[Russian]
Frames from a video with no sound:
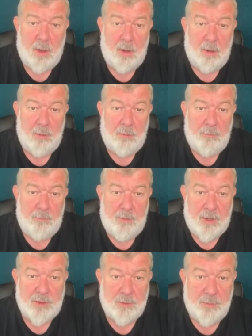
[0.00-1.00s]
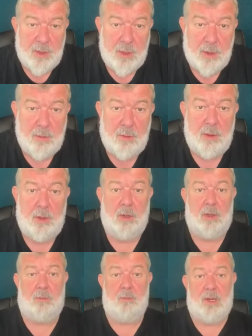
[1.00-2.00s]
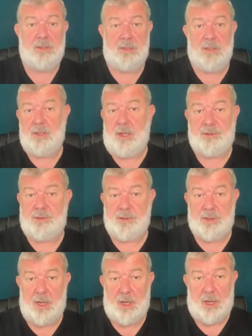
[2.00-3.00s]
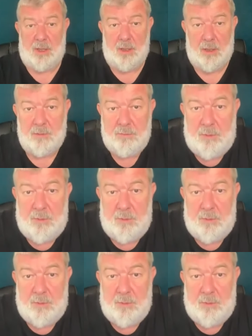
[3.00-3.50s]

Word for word: э, в вашем регионе масса наших соратников.